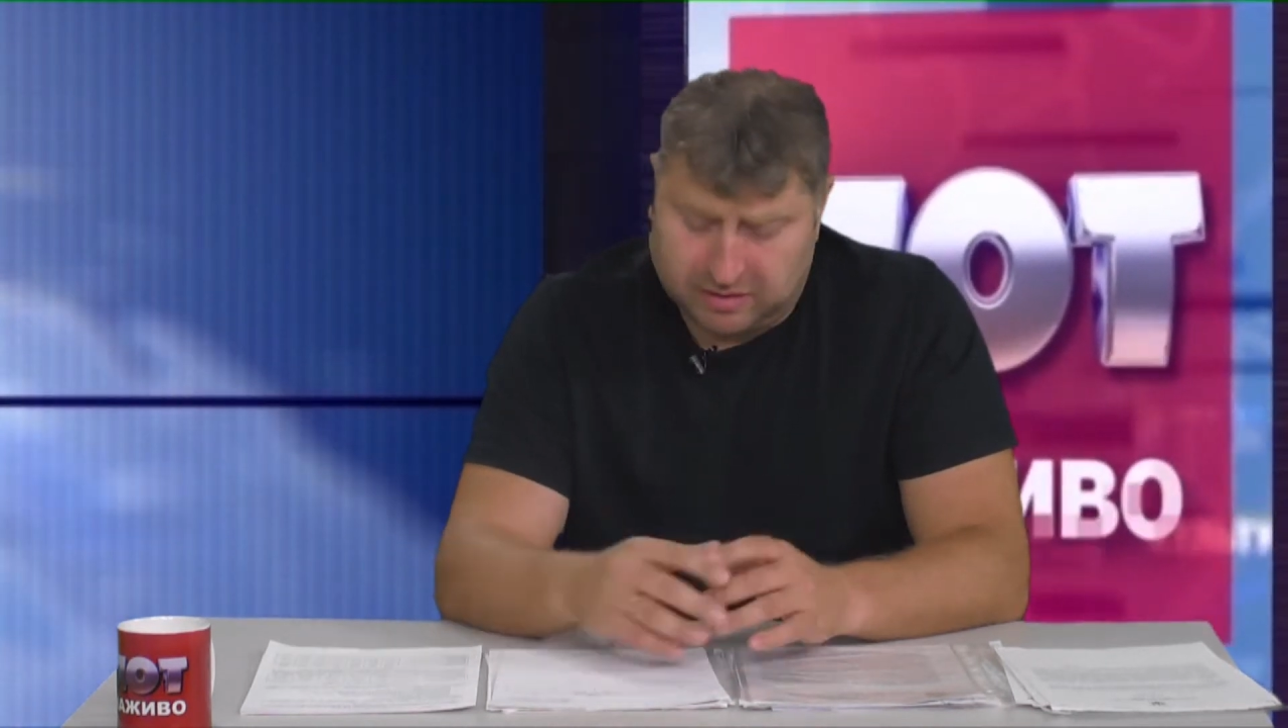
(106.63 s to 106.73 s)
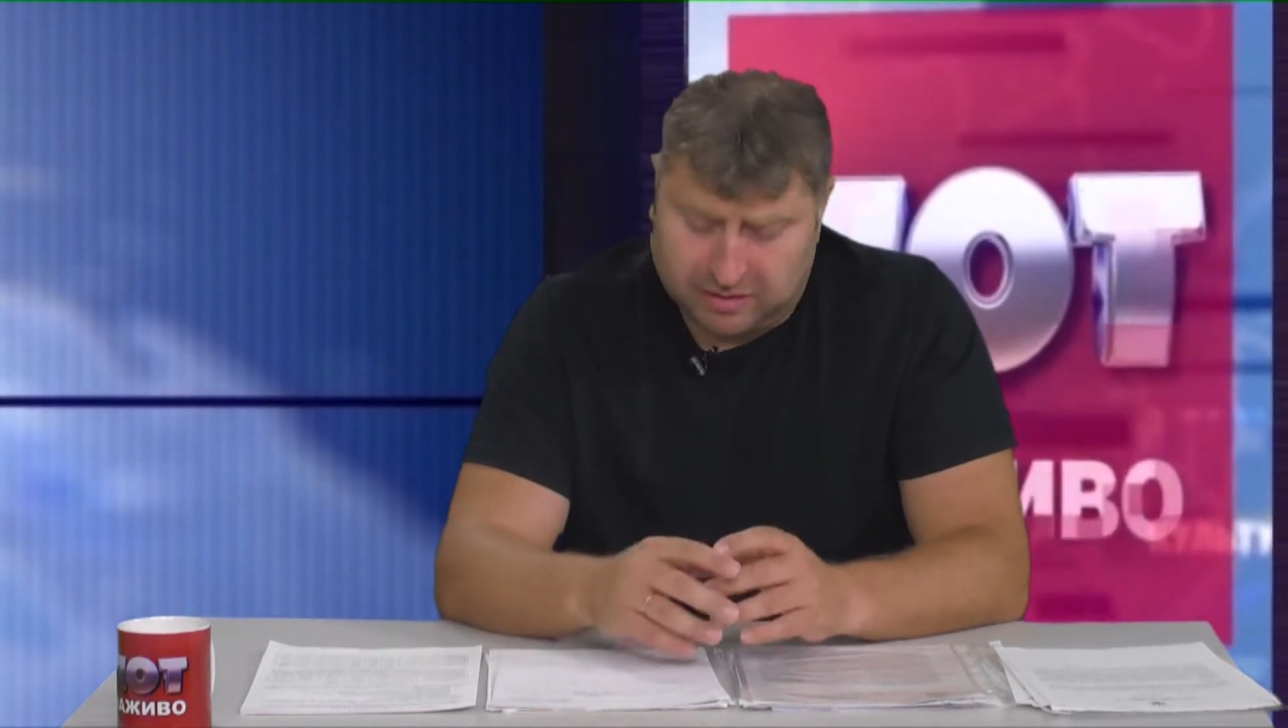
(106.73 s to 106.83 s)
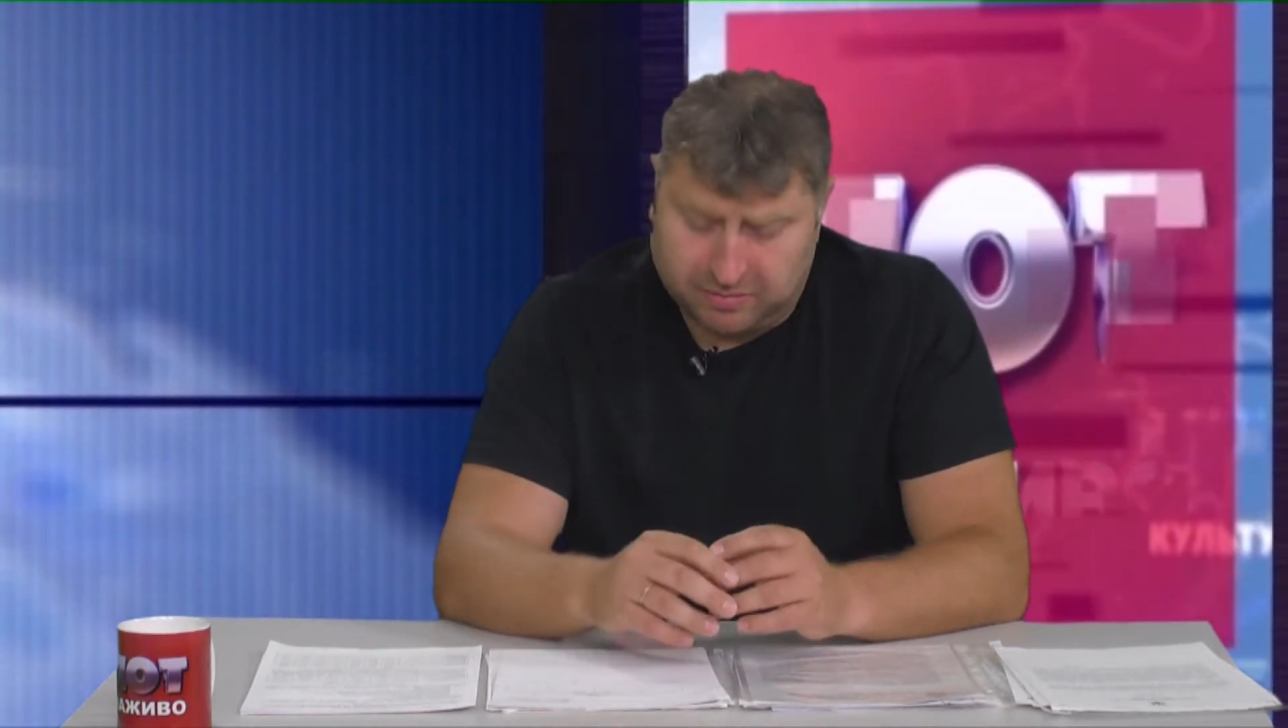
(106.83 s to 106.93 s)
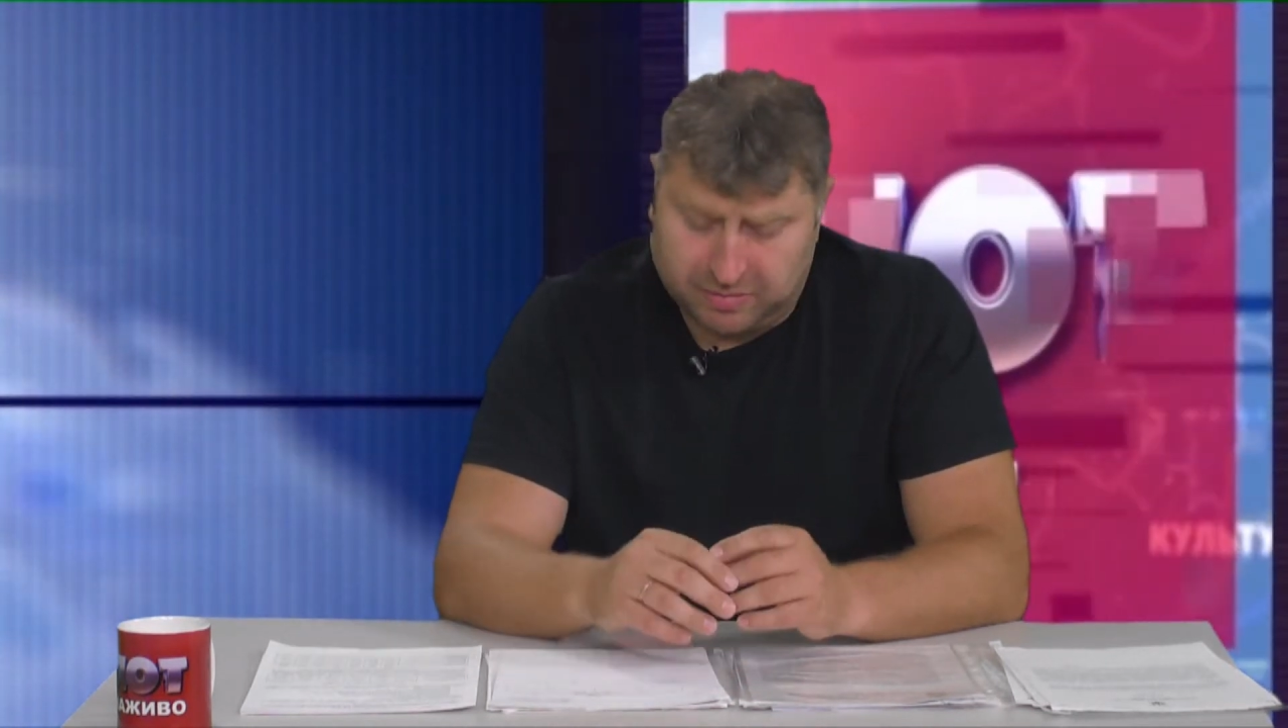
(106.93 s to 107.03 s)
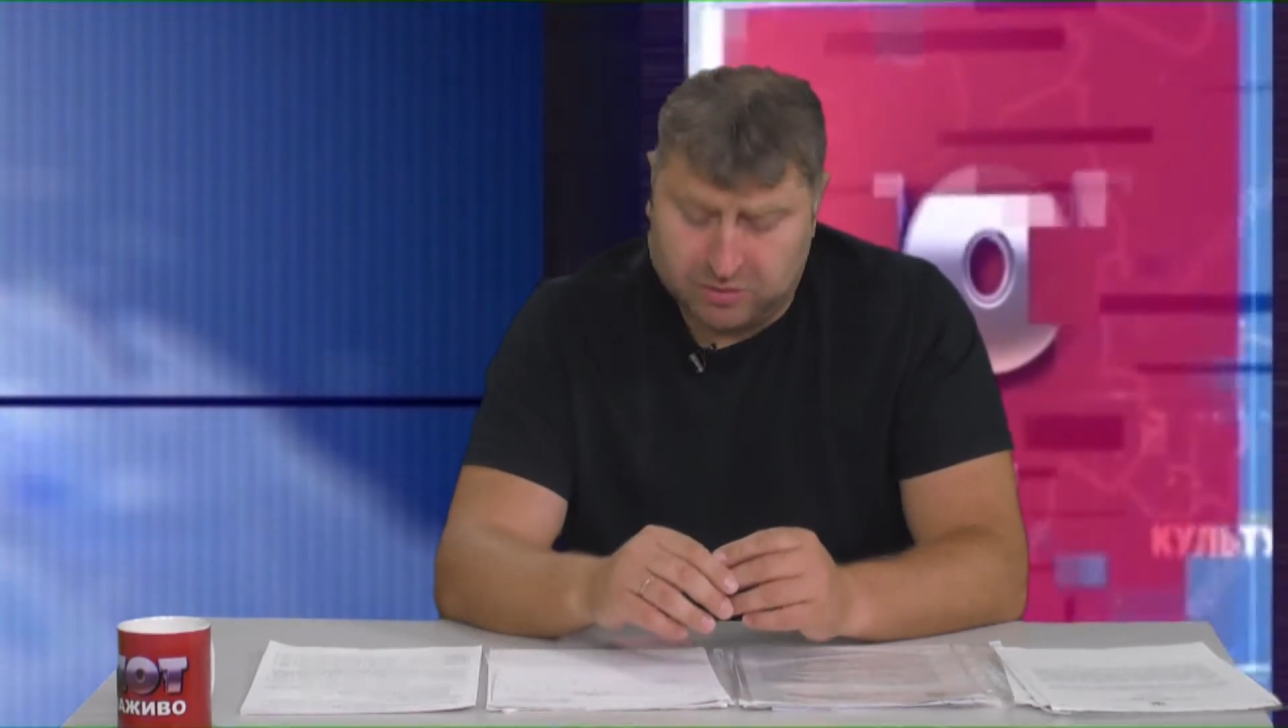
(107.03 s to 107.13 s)

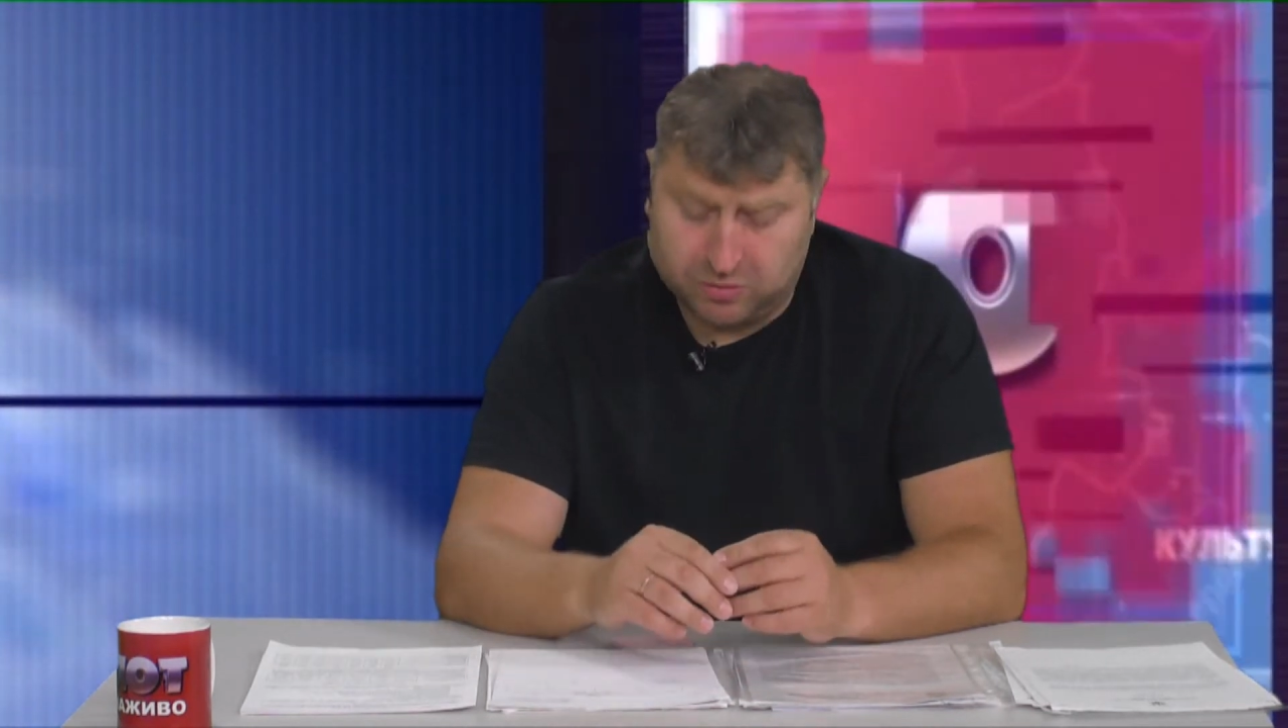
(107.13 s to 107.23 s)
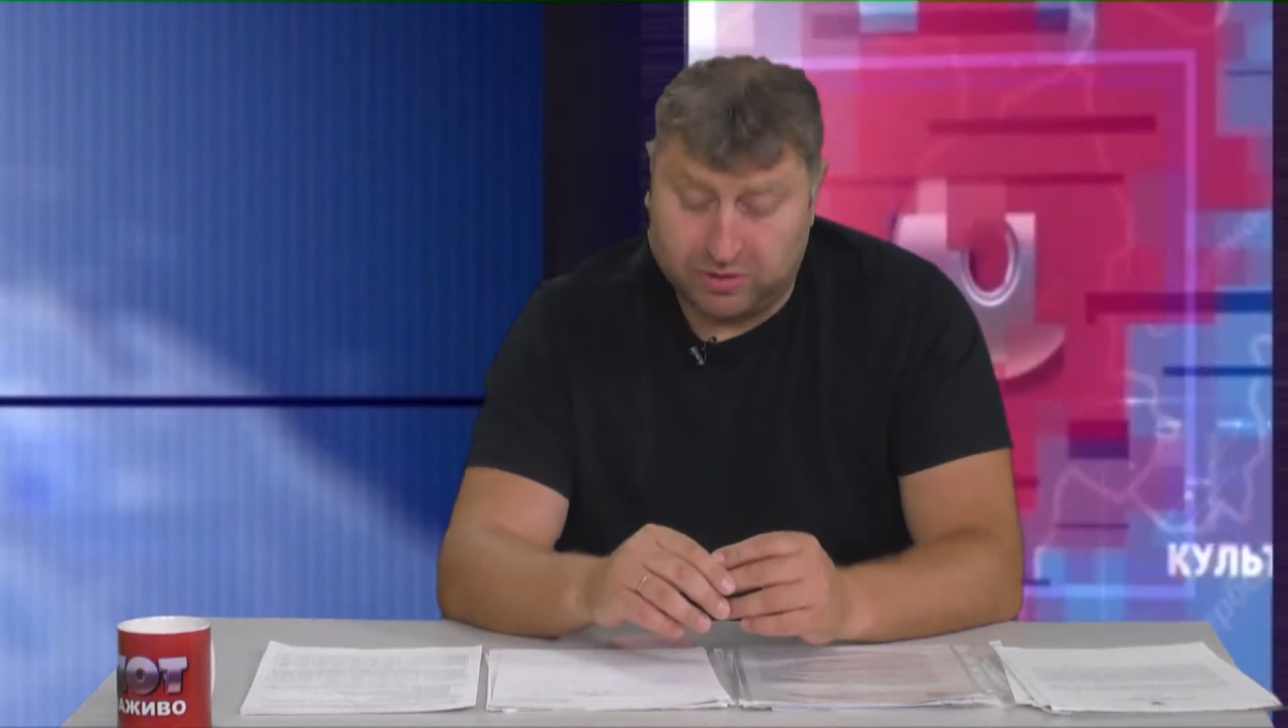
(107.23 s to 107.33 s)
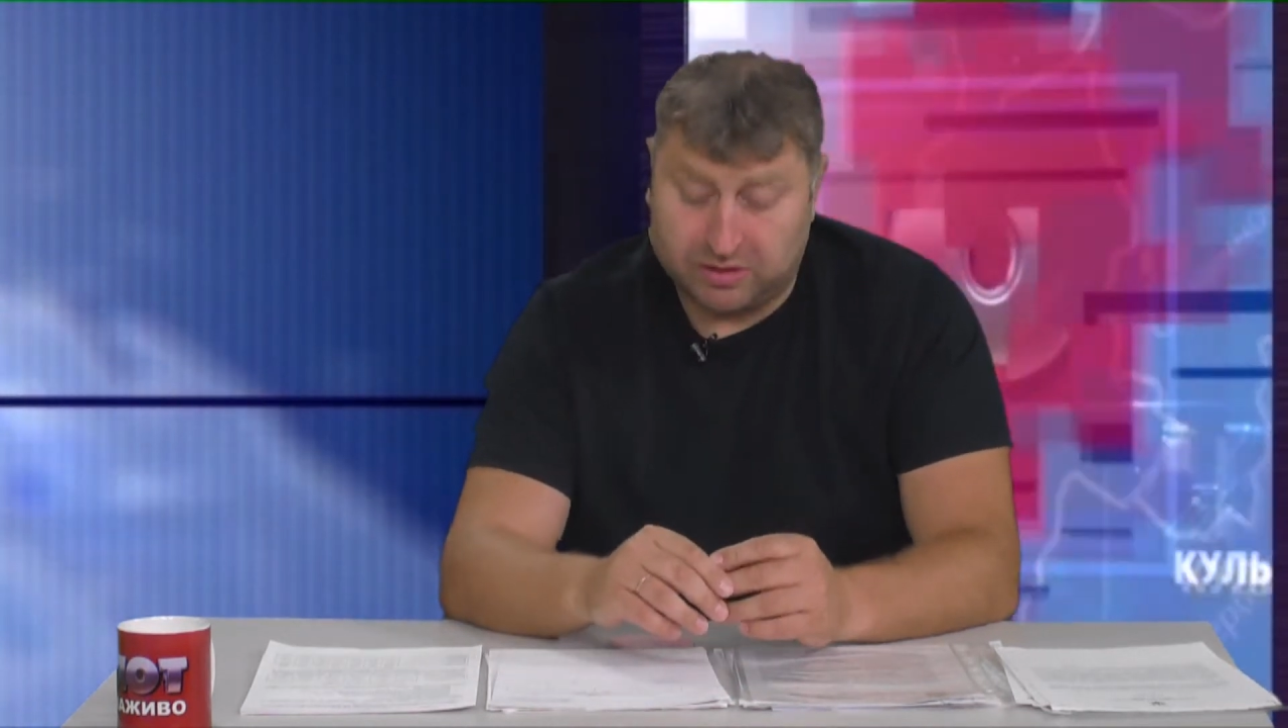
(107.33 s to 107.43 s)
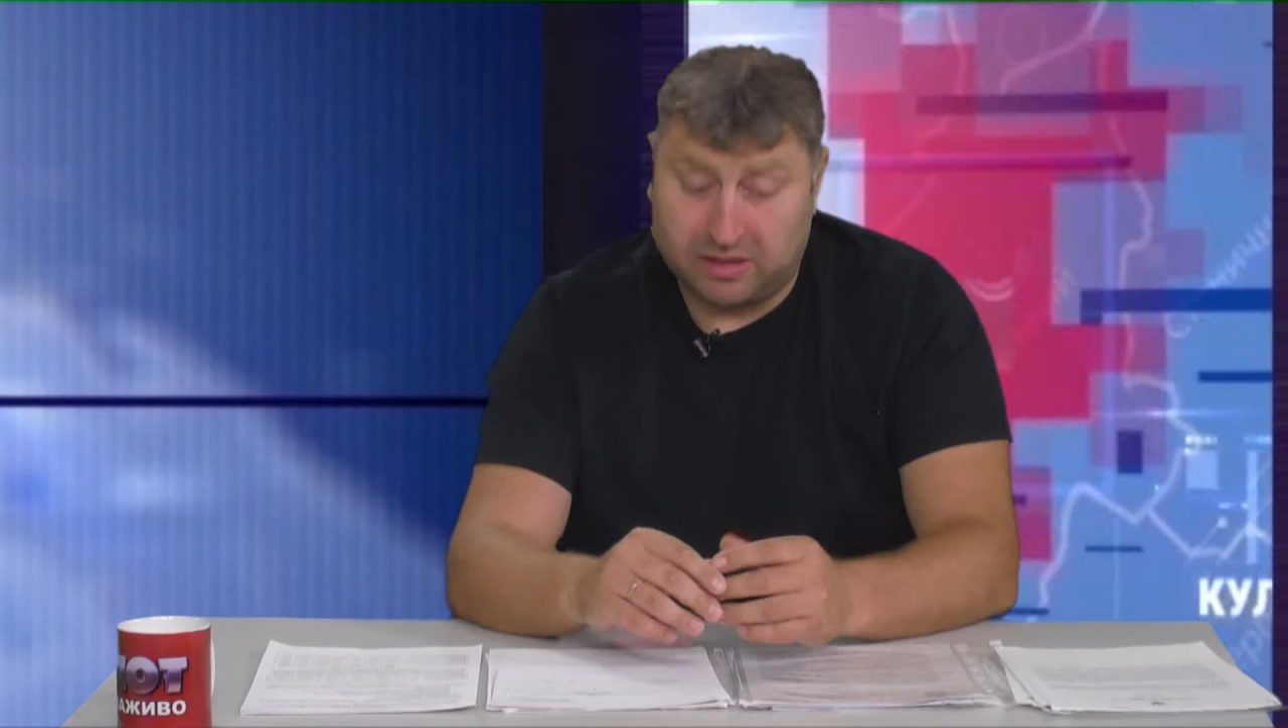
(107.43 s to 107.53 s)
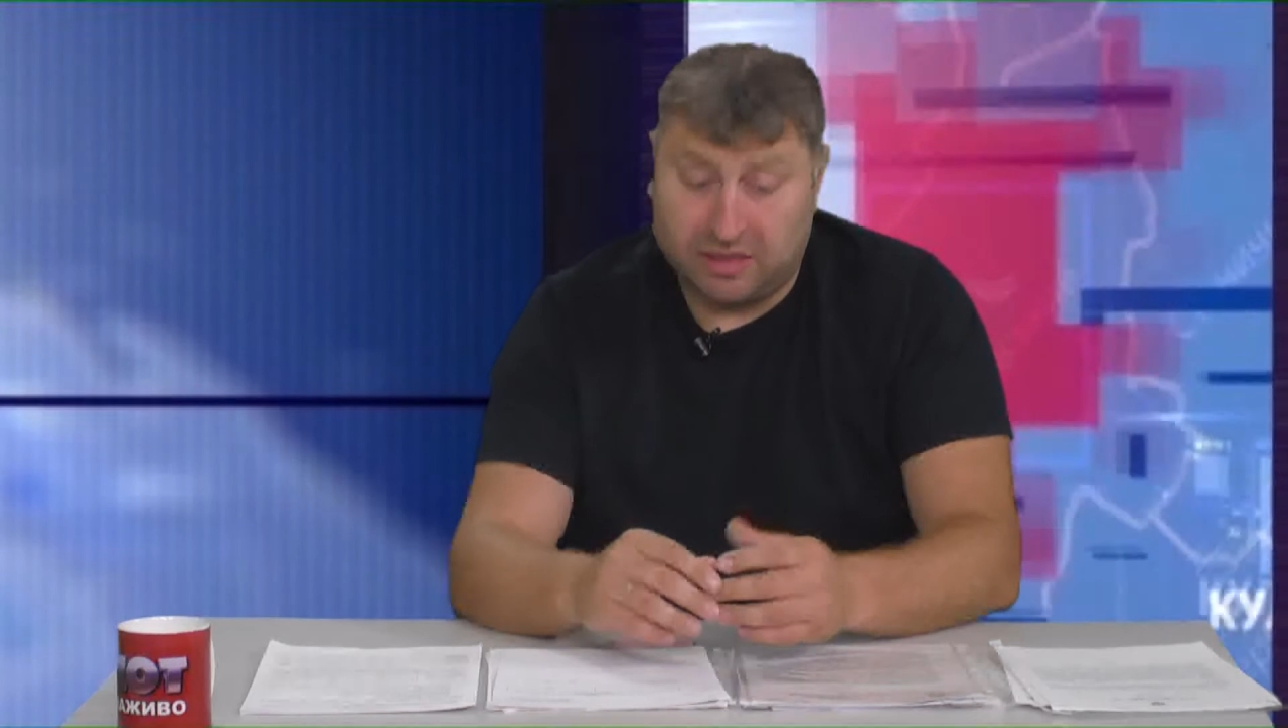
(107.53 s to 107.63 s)
это происходит.